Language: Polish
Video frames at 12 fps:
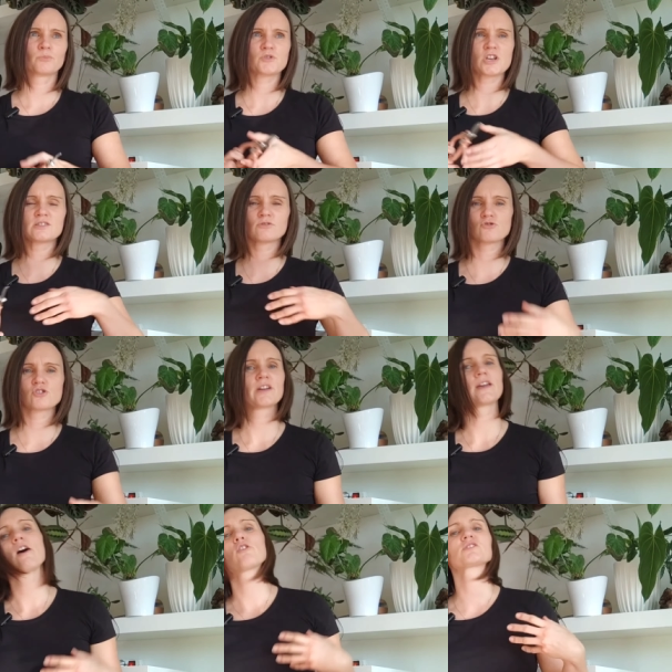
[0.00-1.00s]
Przez to,
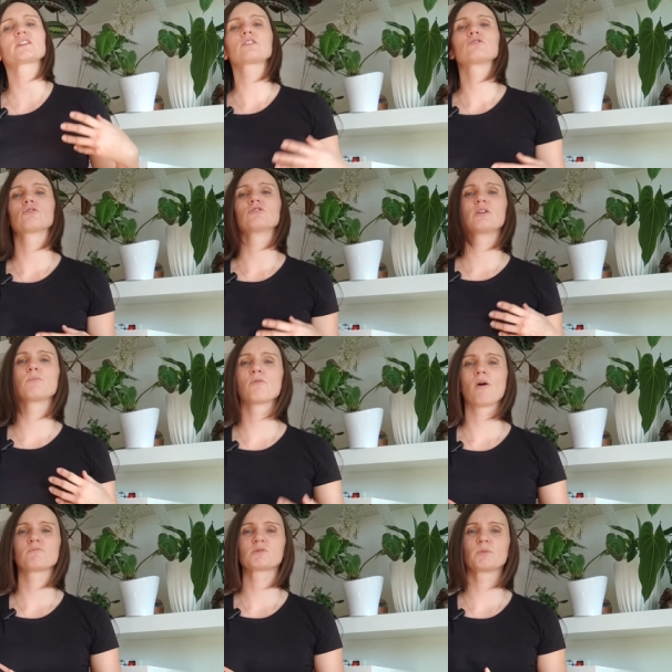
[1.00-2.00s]
że ja ostatnio nie
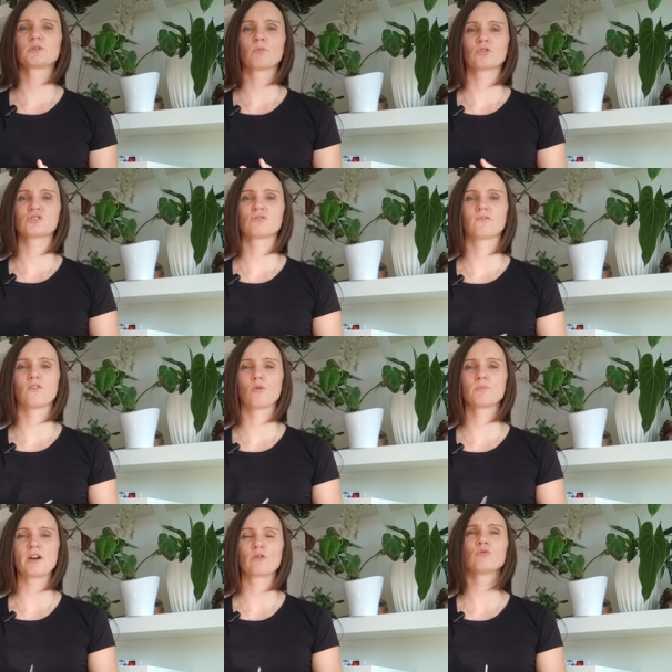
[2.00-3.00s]
byłam zbyt mocno w
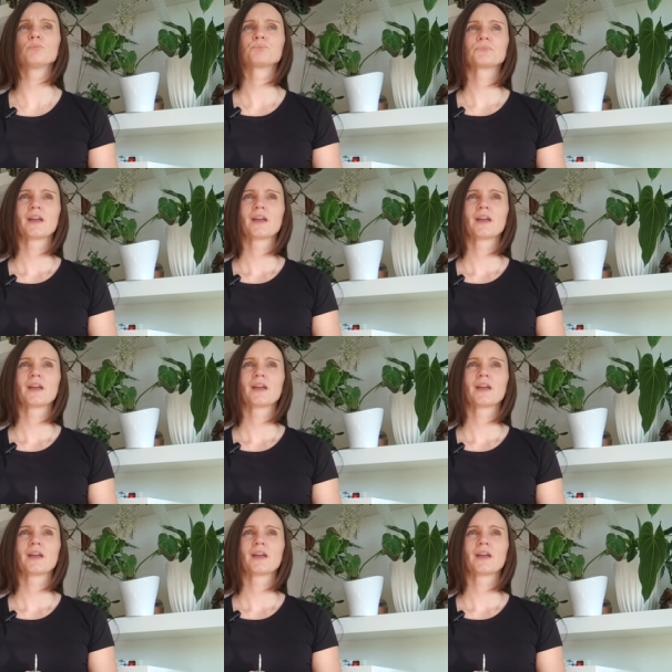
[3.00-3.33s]
obiegu,